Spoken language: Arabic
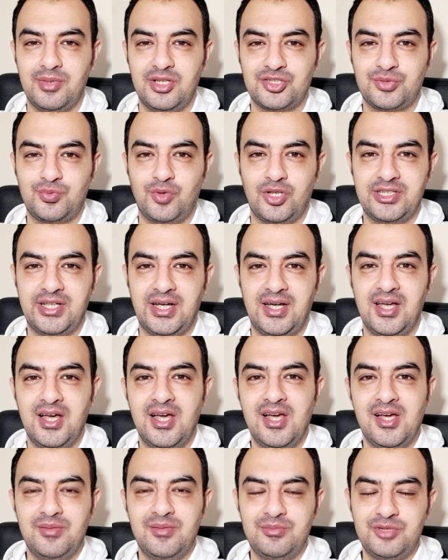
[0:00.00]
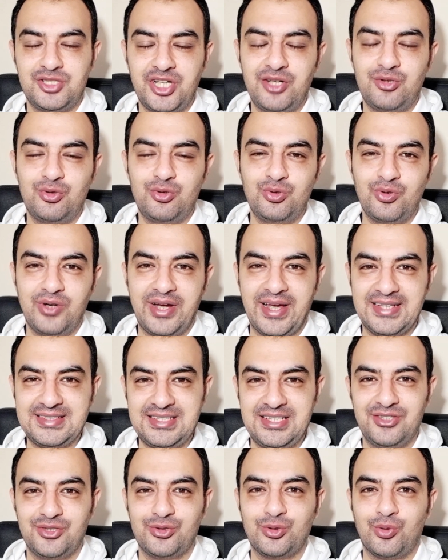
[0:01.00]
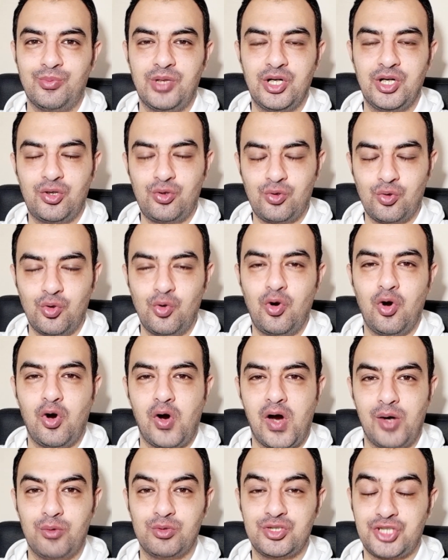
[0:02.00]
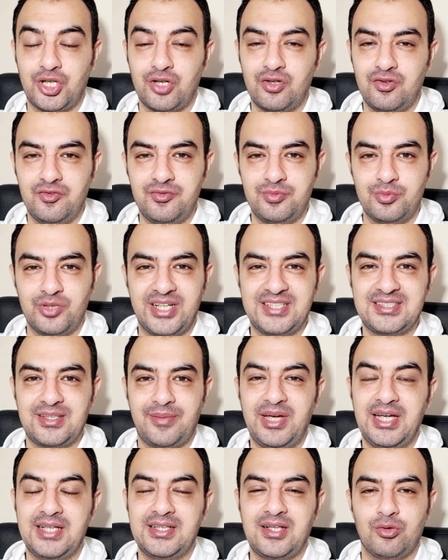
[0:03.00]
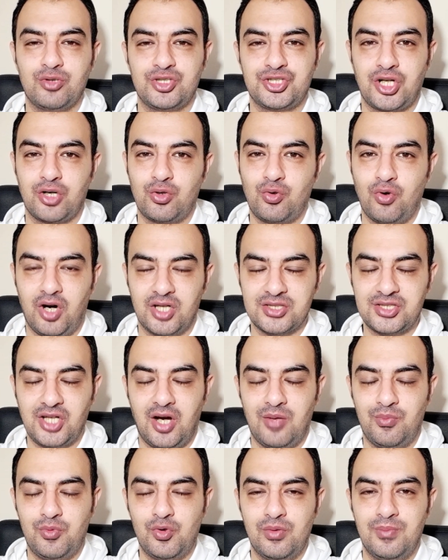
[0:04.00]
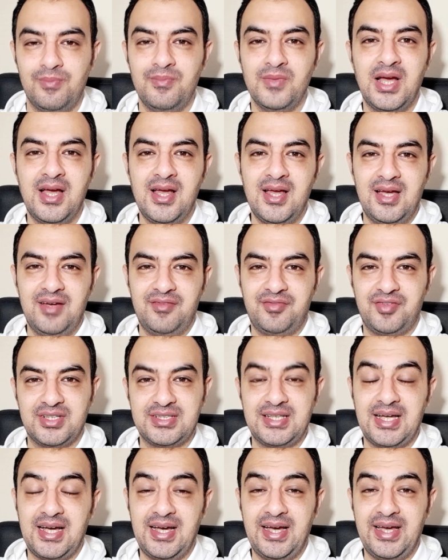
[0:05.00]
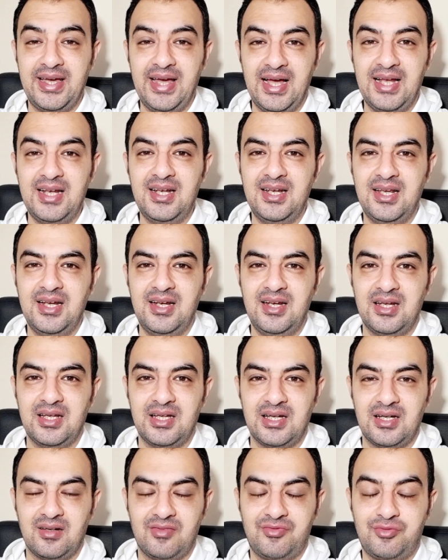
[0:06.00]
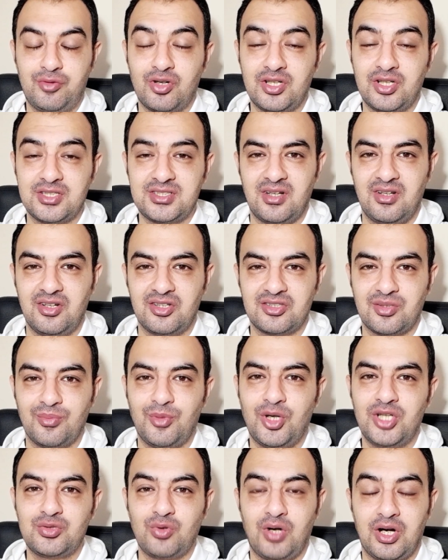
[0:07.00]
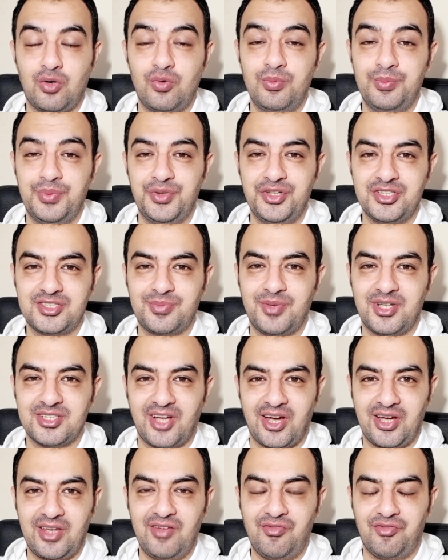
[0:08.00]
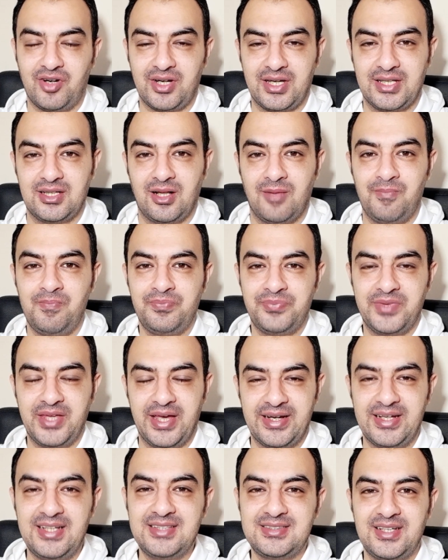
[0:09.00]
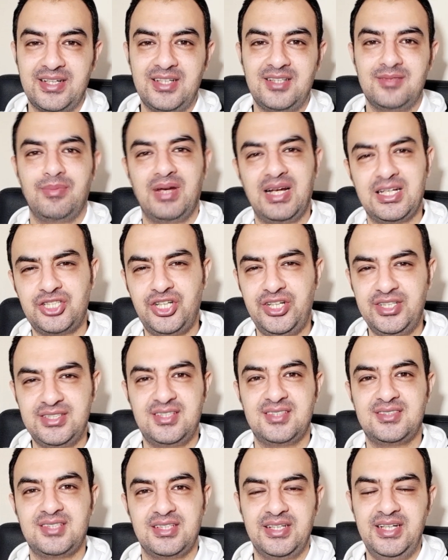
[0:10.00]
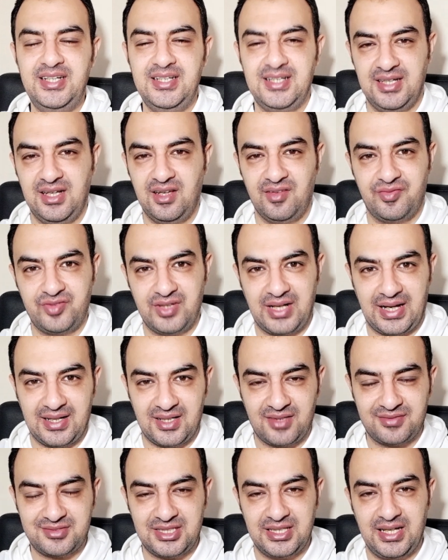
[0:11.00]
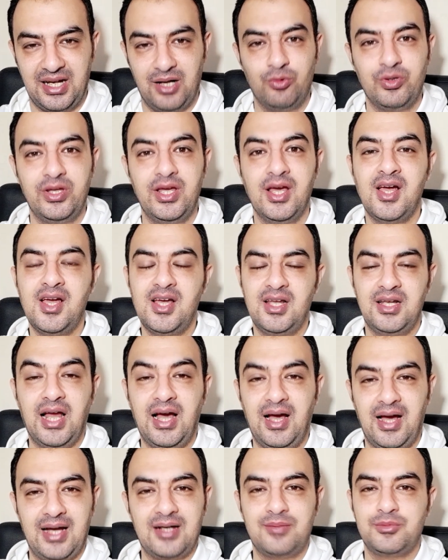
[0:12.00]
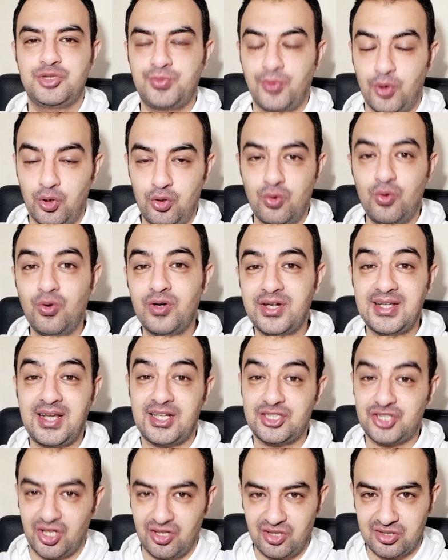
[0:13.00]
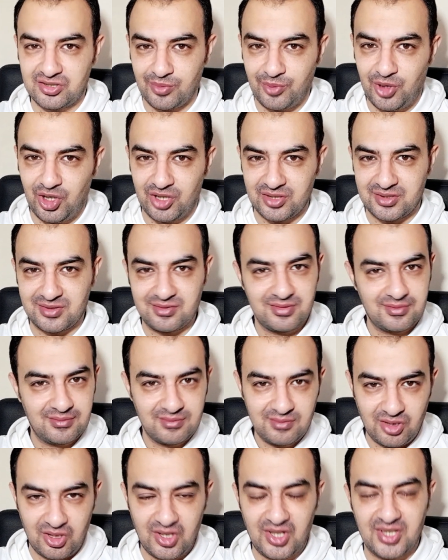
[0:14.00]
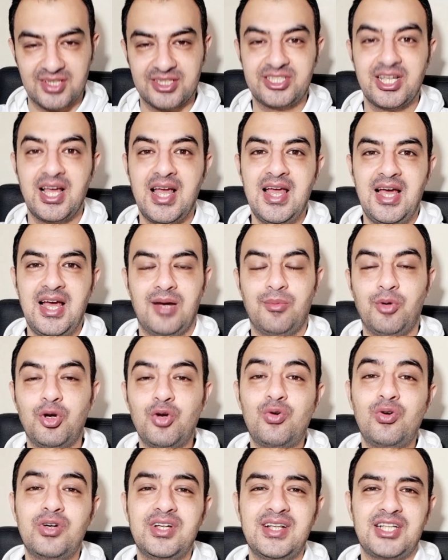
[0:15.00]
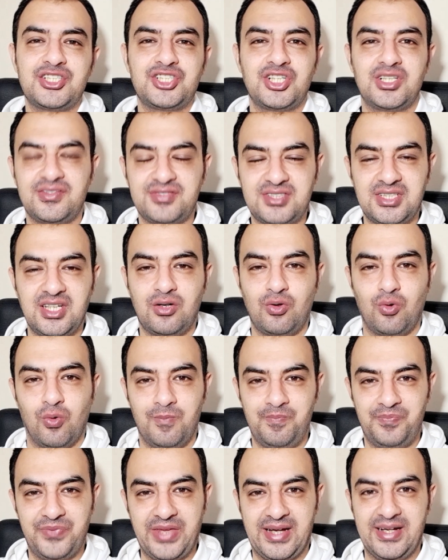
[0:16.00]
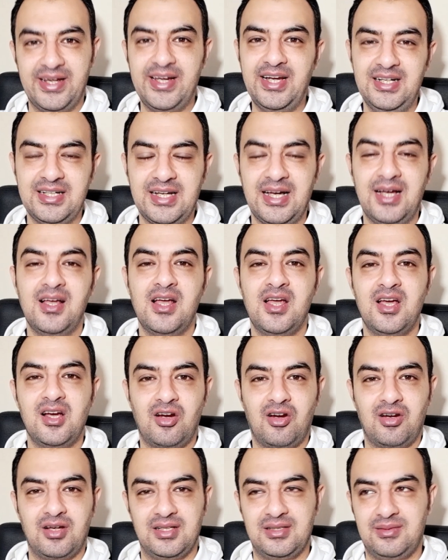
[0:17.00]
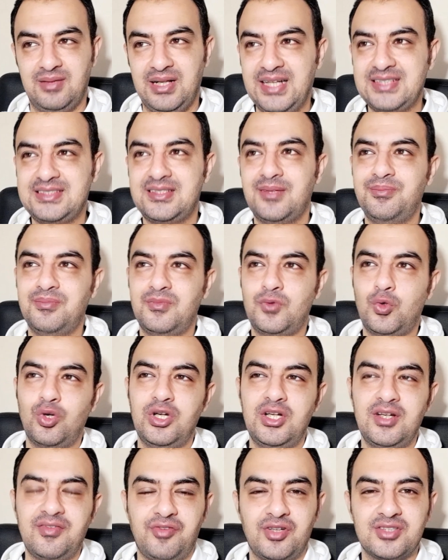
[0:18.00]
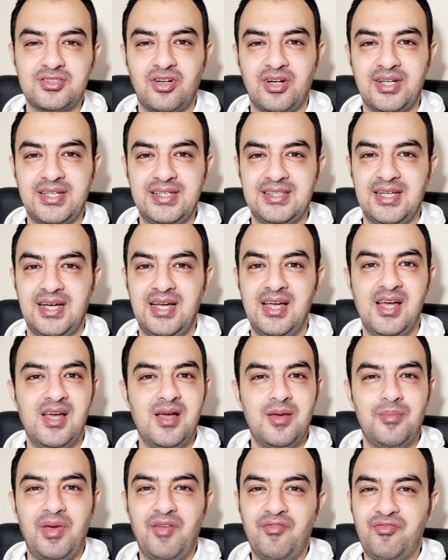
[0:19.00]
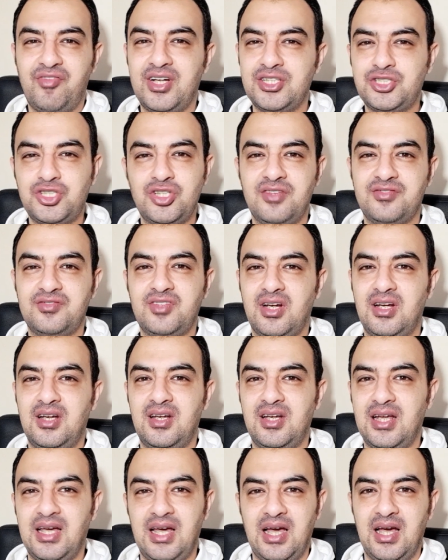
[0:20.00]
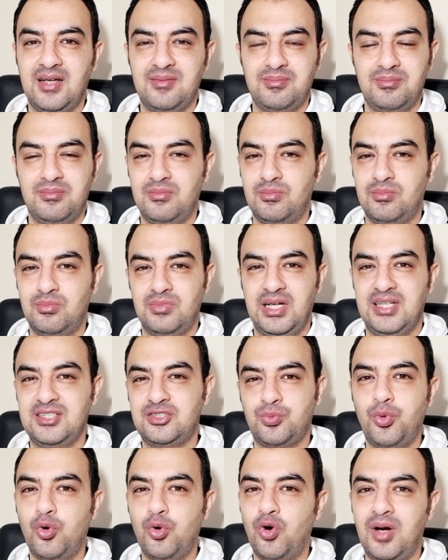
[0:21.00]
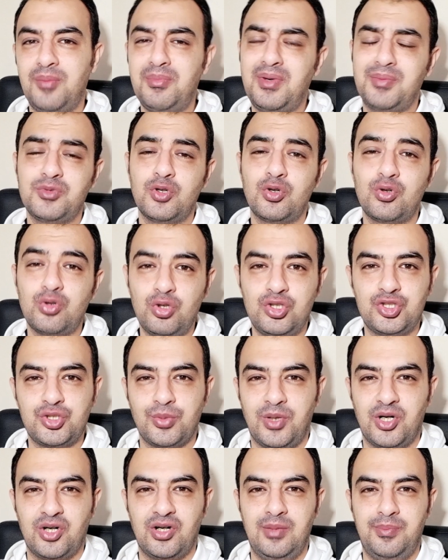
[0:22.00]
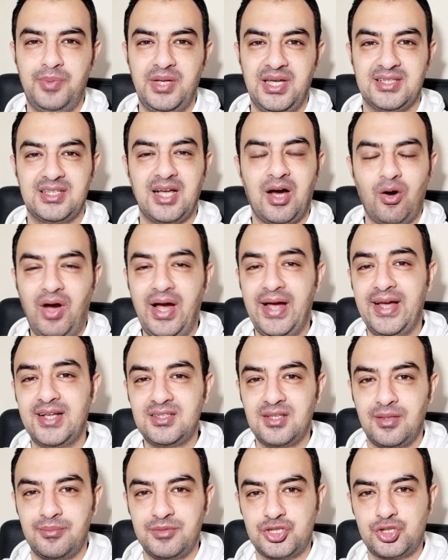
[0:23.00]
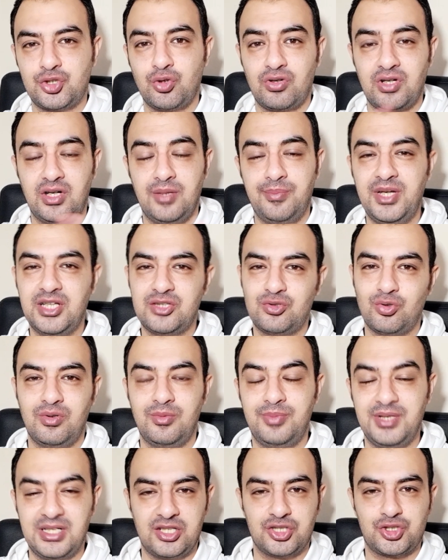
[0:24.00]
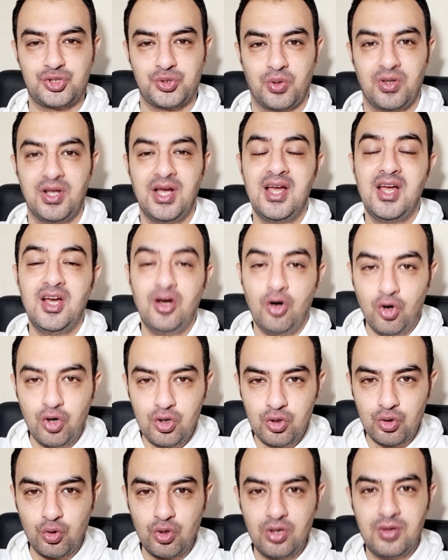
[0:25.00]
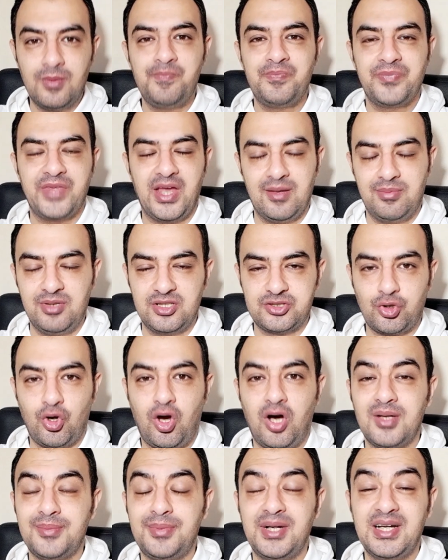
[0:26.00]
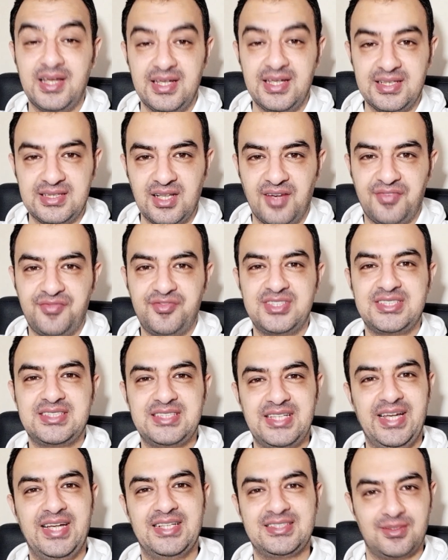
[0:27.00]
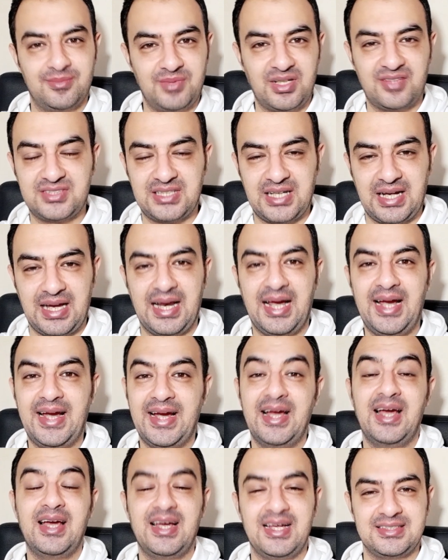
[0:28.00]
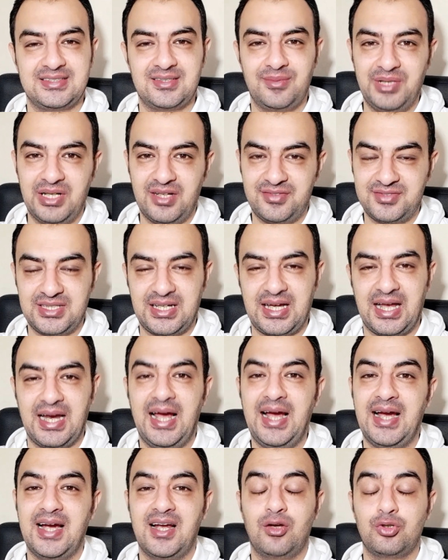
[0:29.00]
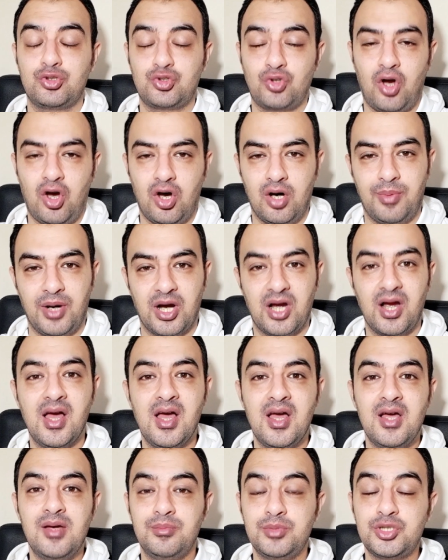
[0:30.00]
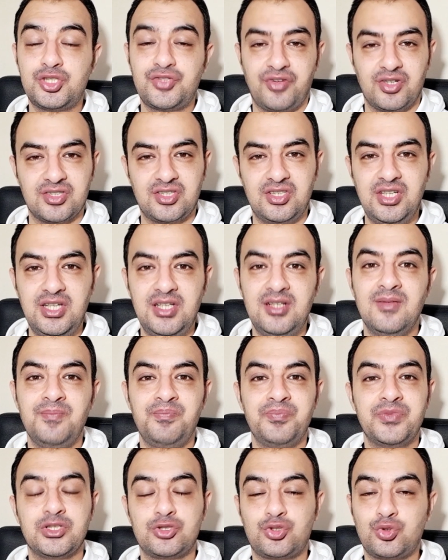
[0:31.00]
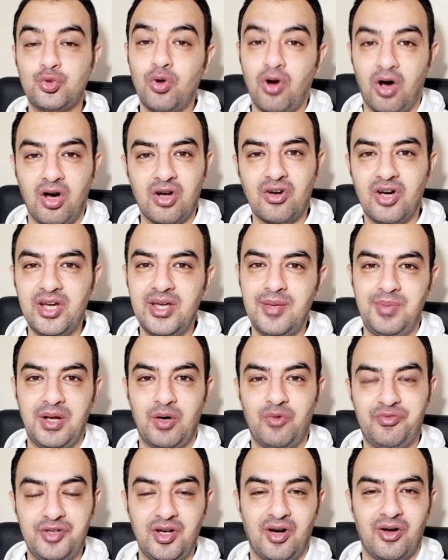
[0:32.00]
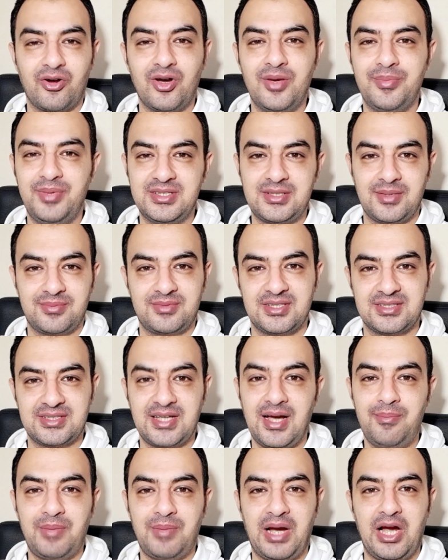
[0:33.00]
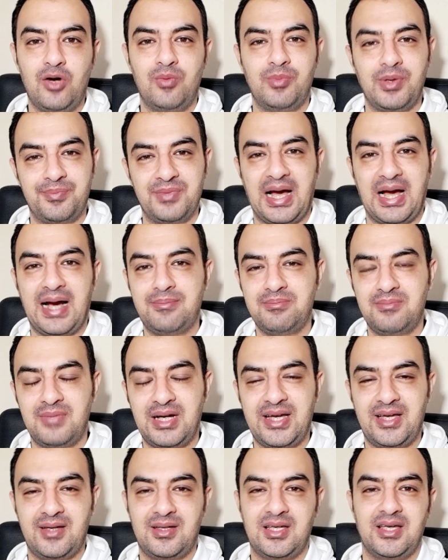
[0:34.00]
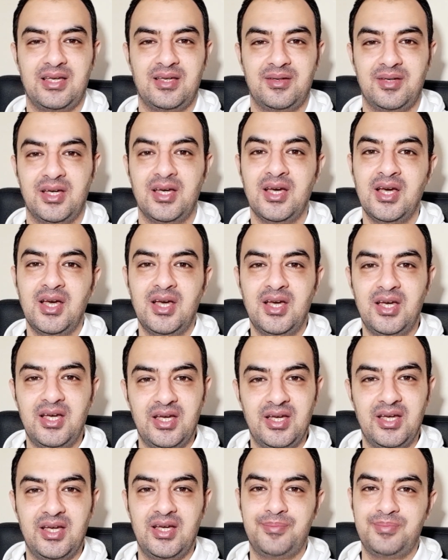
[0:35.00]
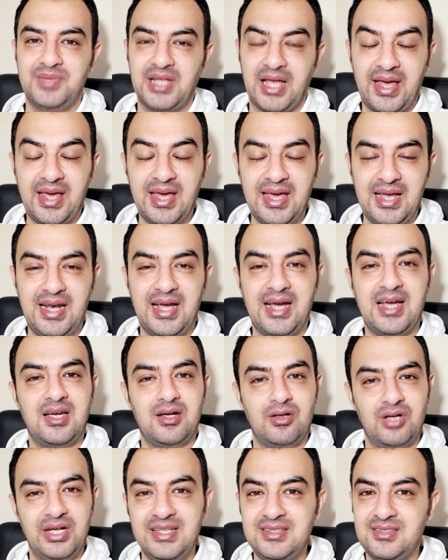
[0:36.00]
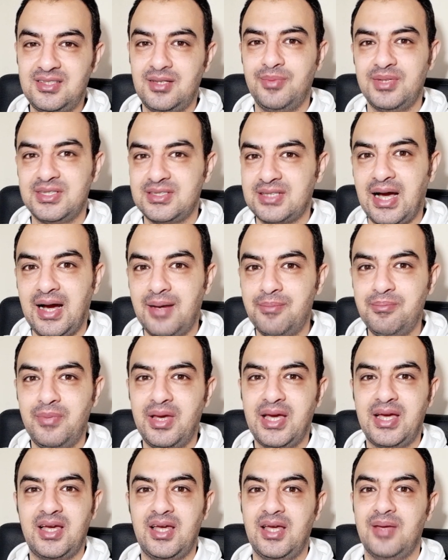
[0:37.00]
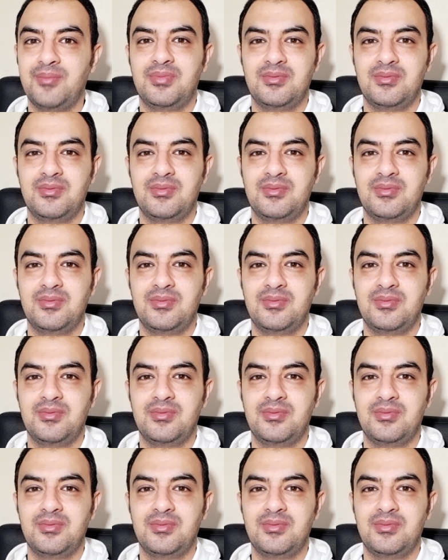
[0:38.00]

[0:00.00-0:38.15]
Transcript: الاسبوع ده مش هيكونوا جاهزين ان هم يخرجوا او يشاركوا في مناسبات او يشاركوا اصحابهم فده هيقلل فرص الارتباط وهتكون بنسبه ضعيفه جدا يا ريت يا ريت بلاش حته ان احنا نقفل على نفسنا قوي لا انا مش بقول لكم كده عشان الارتباط خالص انا بقول لكم كده عشان نفسيكم يعني احنا لازم كل فتره كده ما ينفعش نفضل اسبوع ما بنخرجش بره البيت او حياتنا من الشغل للبيت ومن البيت للشغل اخرج قابل صحابك اتنفس اعزم نفسك على حاجه اعزمي نفسك على حاجه لو صحابك مش فاضيين زور قرايب لو في قرايب انت بترتاح معاهم ابن عمك آه، آه، ابن خالك انت بنت عمك